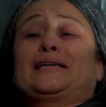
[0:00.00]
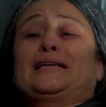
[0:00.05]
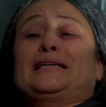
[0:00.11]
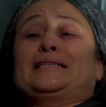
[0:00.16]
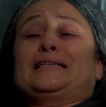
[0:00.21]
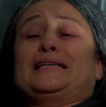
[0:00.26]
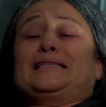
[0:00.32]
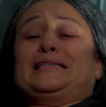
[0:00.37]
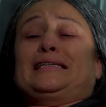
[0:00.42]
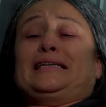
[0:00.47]

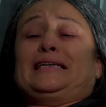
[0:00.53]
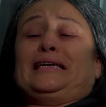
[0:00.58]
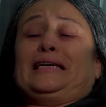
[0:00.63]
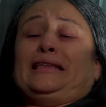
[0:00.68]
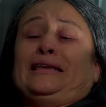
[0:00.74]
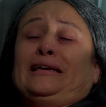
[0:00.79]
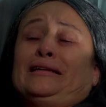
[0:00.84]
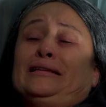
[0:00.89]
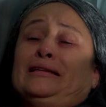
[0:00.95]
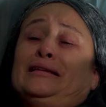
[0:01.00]
gracias,
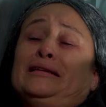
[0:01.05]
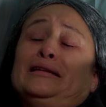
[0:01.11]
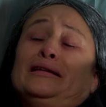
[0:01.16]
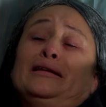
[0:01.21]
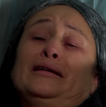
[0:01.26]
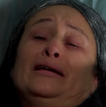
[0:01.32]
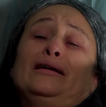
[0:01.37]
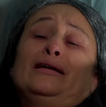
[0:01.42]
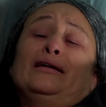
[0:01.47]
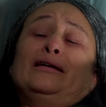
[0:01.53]
hijita.
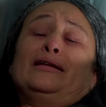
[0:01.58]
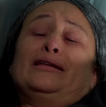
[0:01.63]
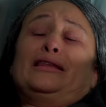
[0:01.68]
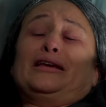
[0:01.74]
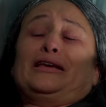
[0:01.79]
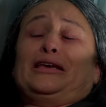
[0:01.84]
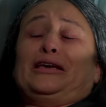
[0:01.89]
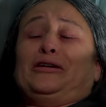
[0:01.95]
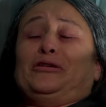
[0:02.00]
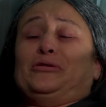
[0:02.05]

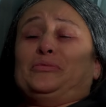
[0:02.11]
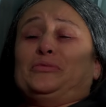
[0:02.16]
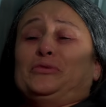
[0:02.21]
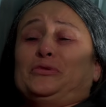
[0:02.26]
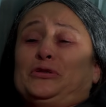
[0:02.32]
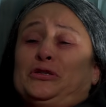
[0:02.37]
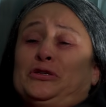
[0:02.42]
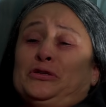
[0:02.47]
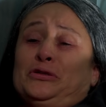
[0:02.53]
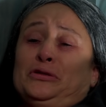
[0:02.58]
Te quiero
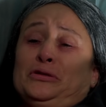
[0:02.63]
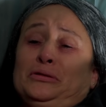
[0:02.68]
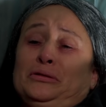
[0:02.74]
mucho.